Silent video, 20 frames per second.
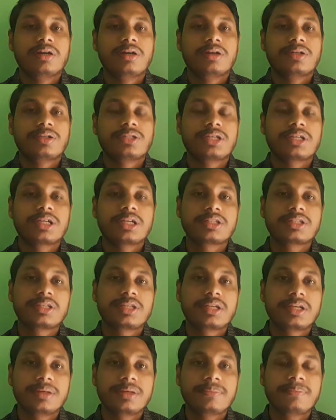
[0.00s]

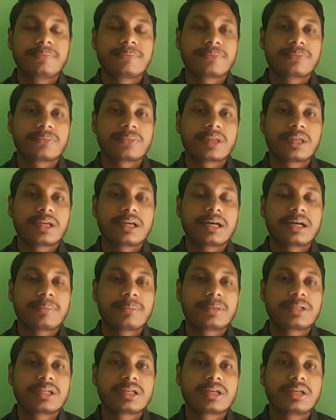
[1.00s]
শিক্ষার্থীরা
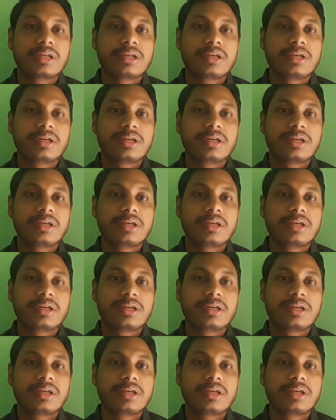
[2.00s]
আপনাদেরকে